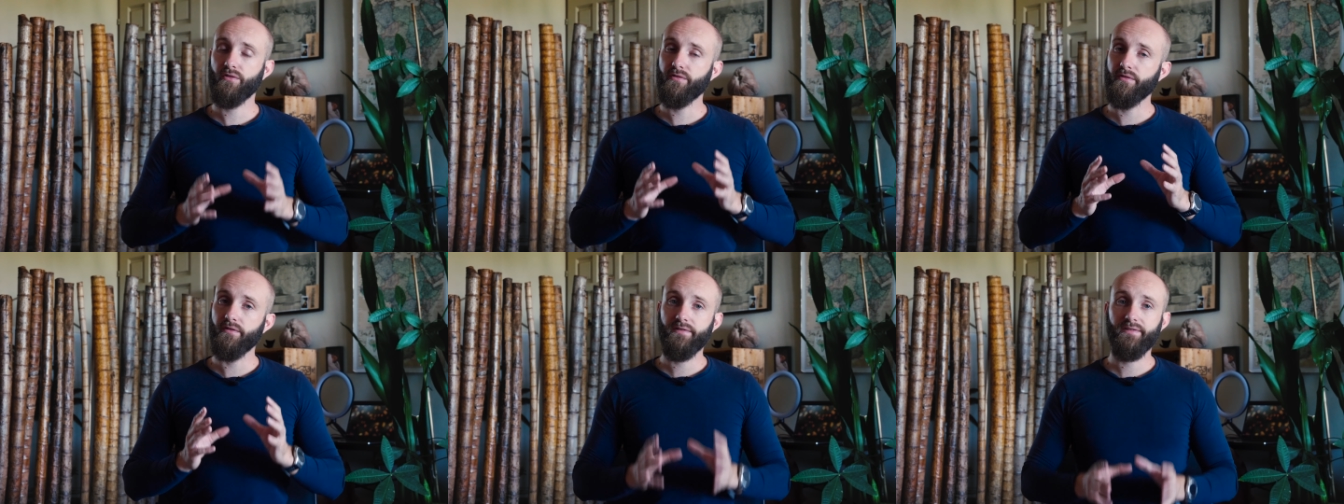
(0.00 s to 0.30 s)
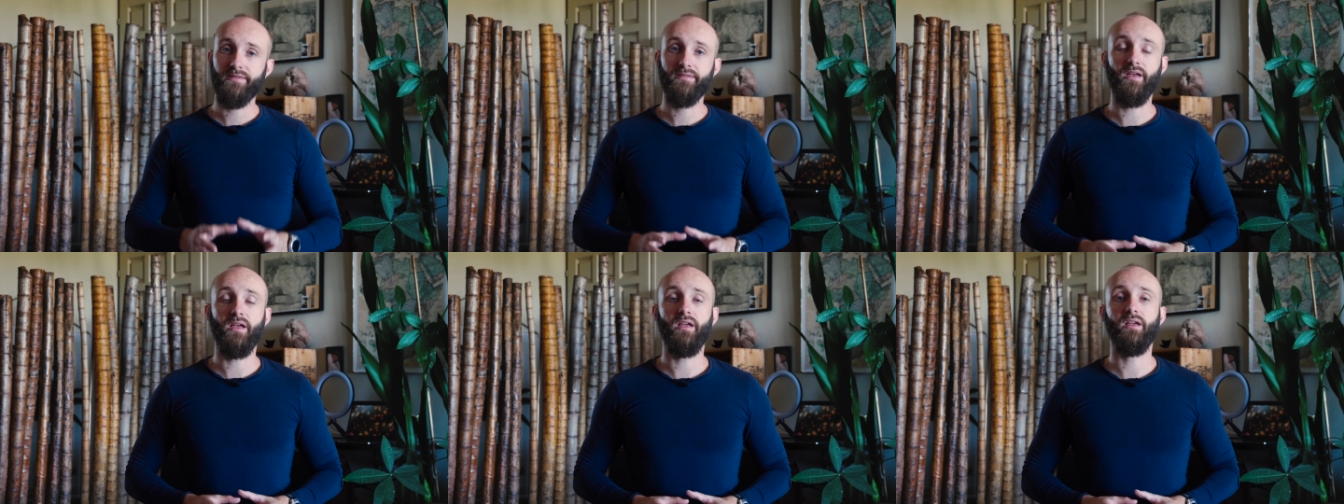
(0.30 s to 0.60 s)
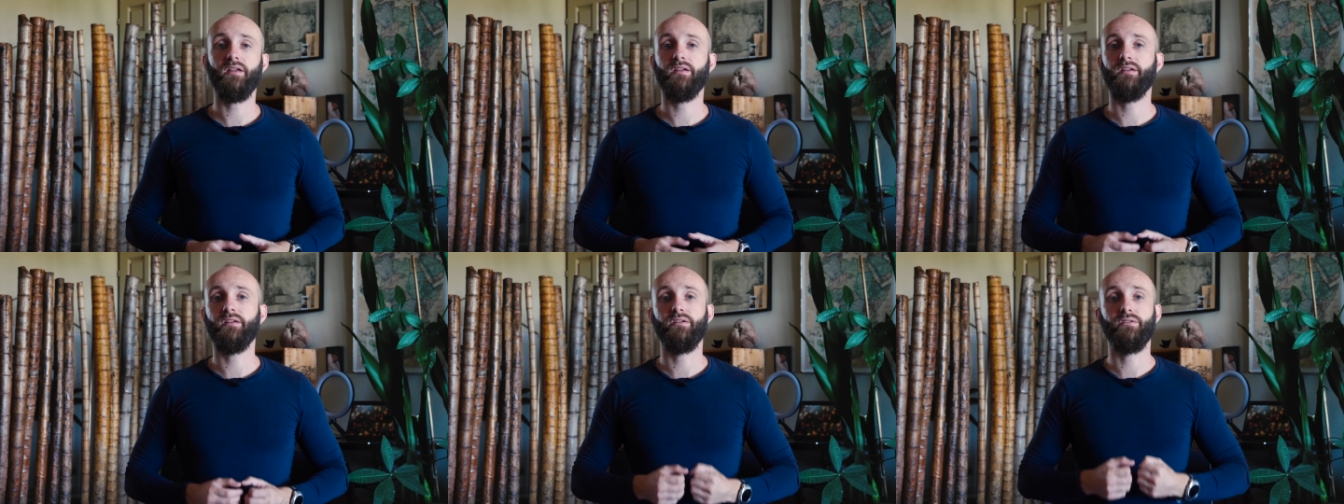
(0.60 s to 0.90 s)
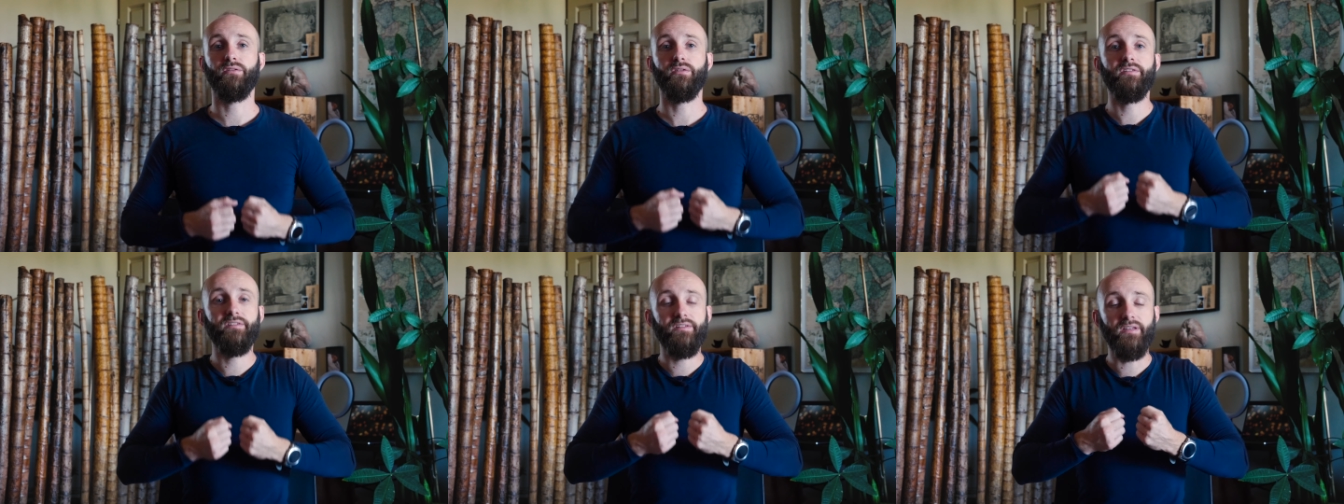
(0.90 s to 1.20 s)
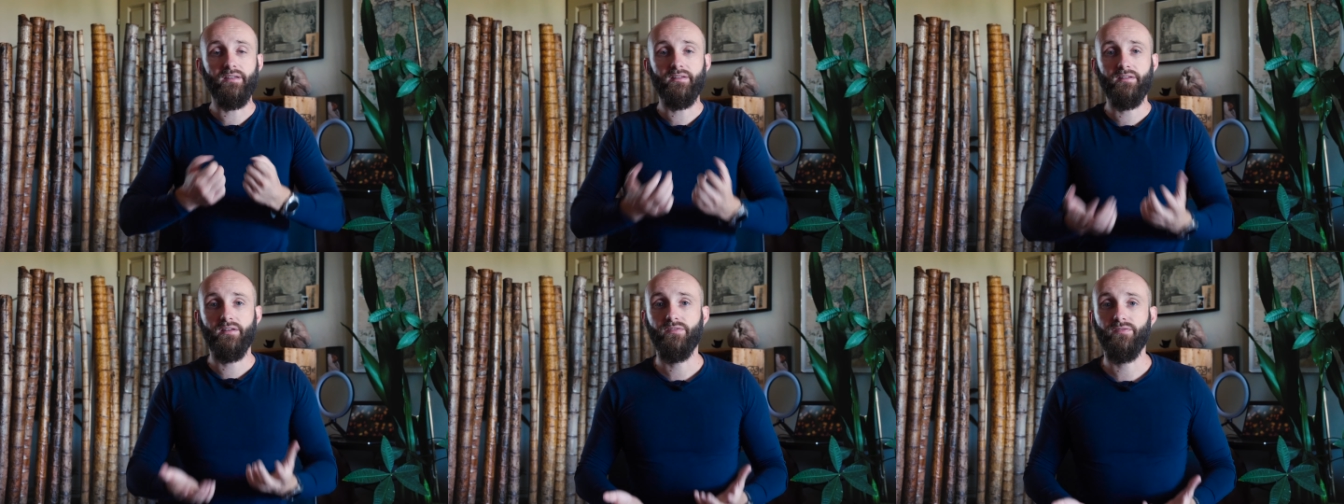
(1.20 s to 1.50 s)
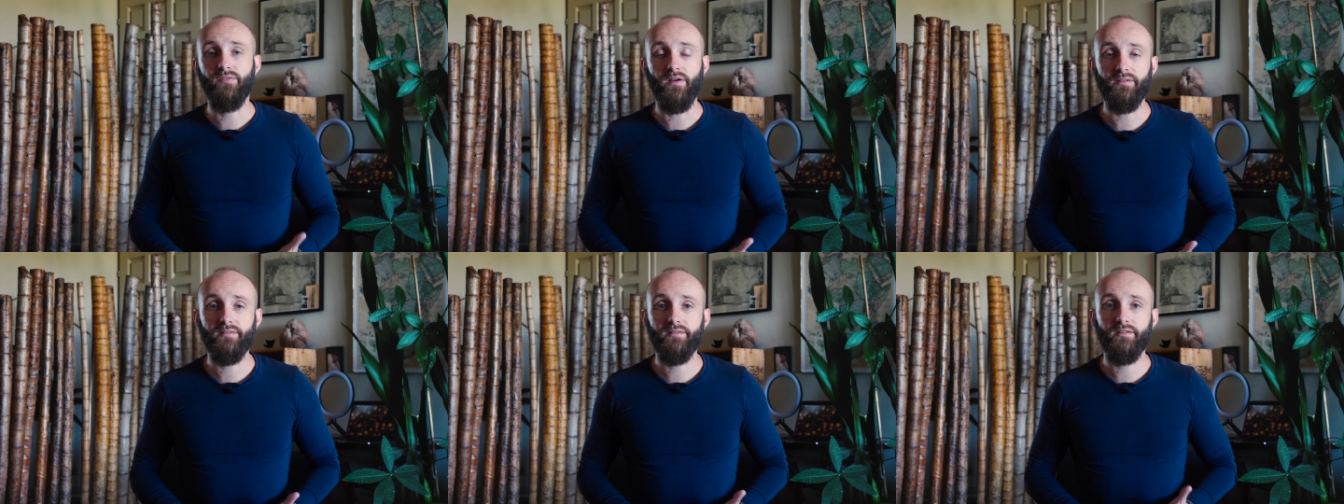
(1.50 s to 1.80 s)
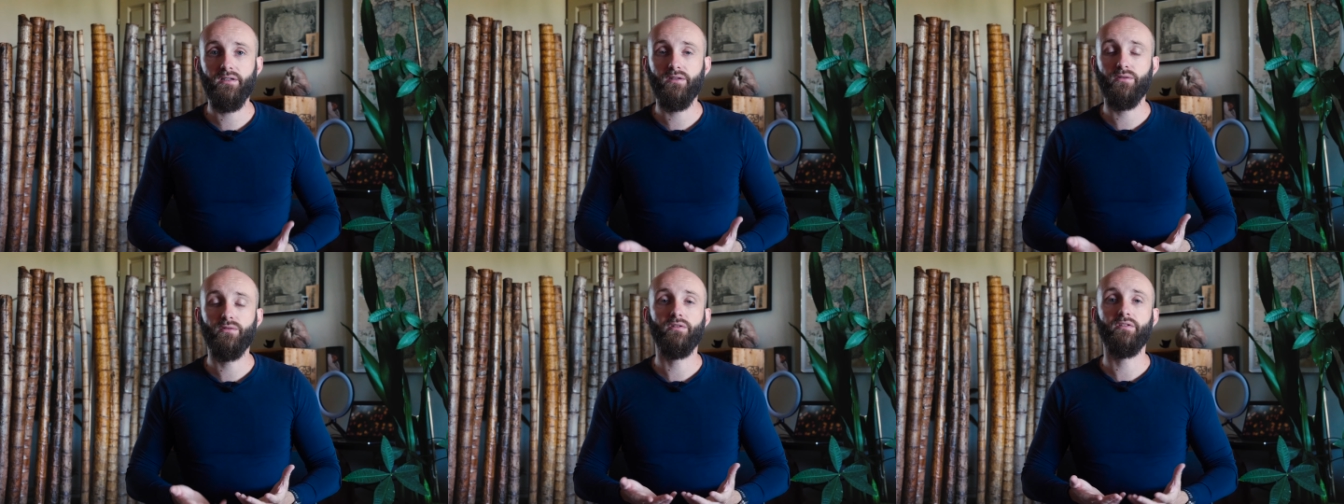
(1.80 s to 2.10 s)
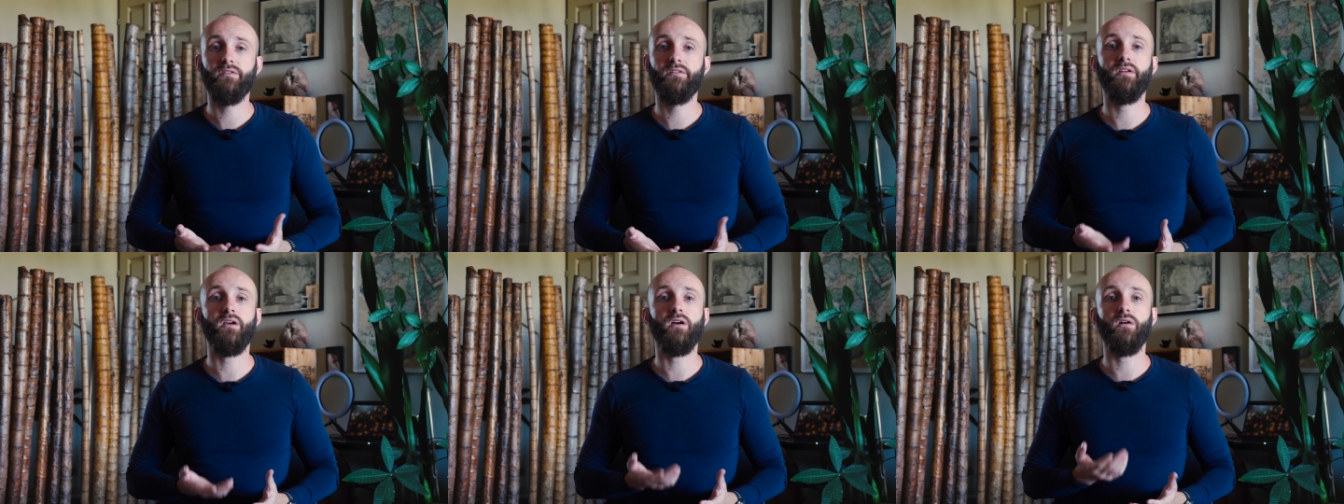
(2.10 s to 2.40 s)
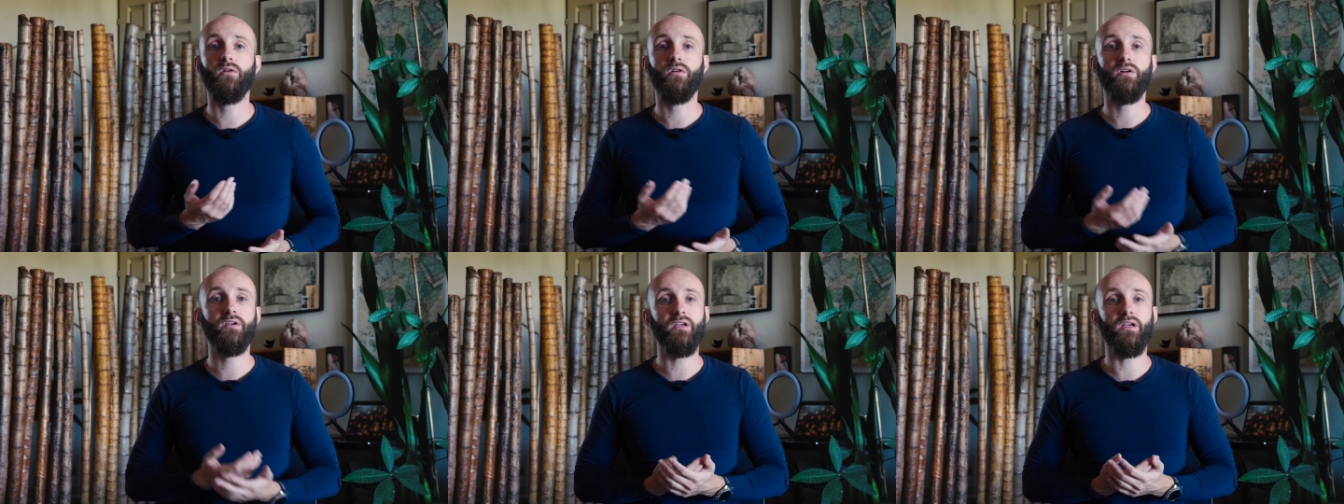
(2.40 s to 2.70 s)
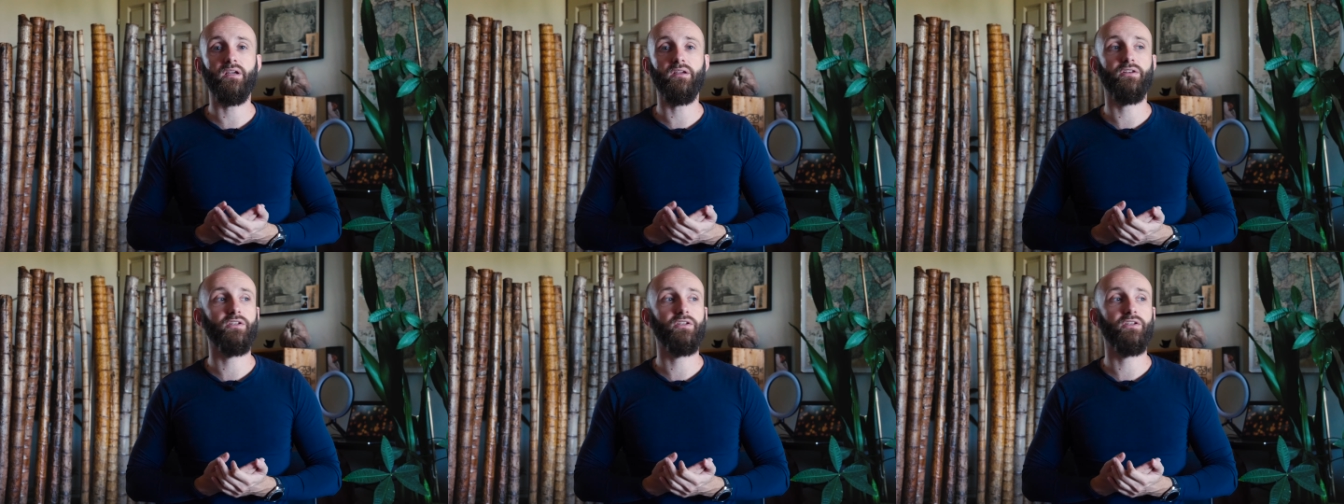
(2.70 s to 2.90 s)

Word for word: je sais et je sais que c'est facile de se dire OK,